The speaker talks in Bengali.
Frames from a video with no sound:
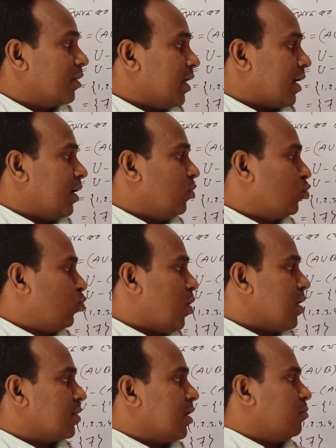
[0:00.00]
দেখেন টু
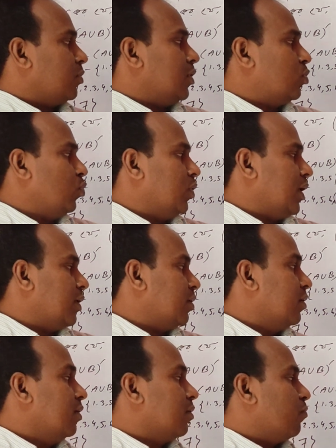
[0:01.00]
আছে এর মধ্যে টু নেই
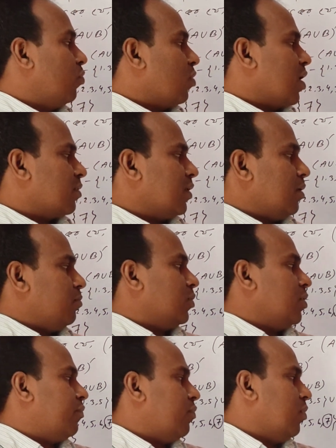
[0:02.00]
ফোর আছে এর
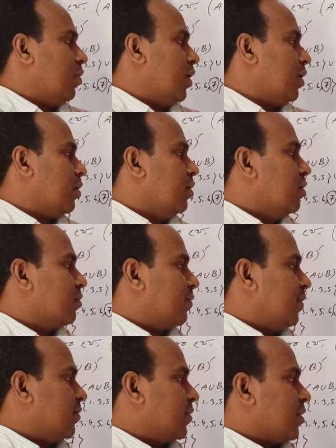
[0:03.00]
মধ্যে ফোর নেই
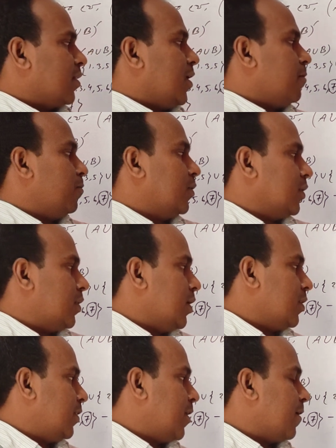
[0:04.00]
সিক্স আছে এর মধ্যে
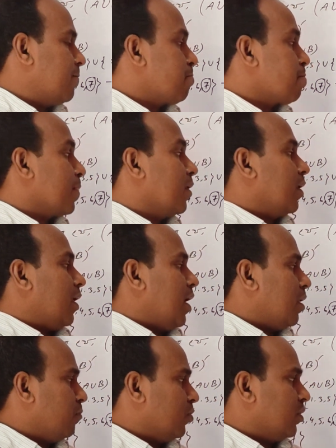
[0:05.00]
সিক্স নেই
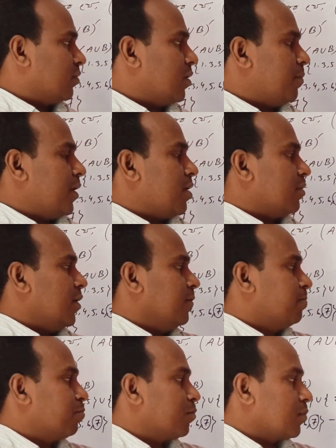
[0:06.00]
এর মধ্যে সেভেন আছে
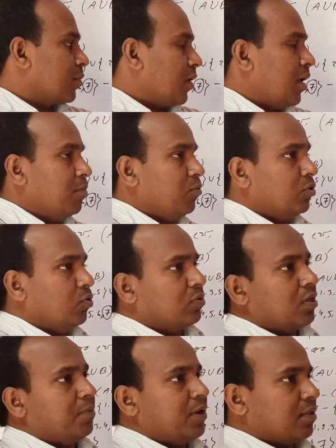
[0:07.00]
এর মধ্যেও
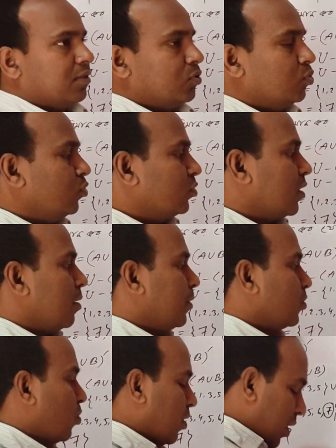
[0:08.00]
সেভেন আছে শুধু
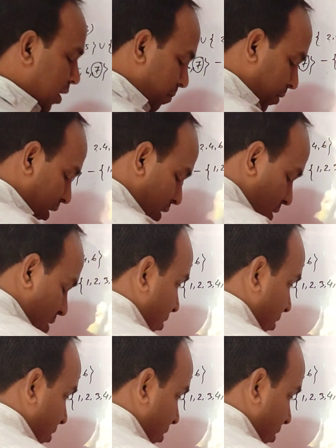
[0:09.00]
সেভেন সংখ্যাটা মিল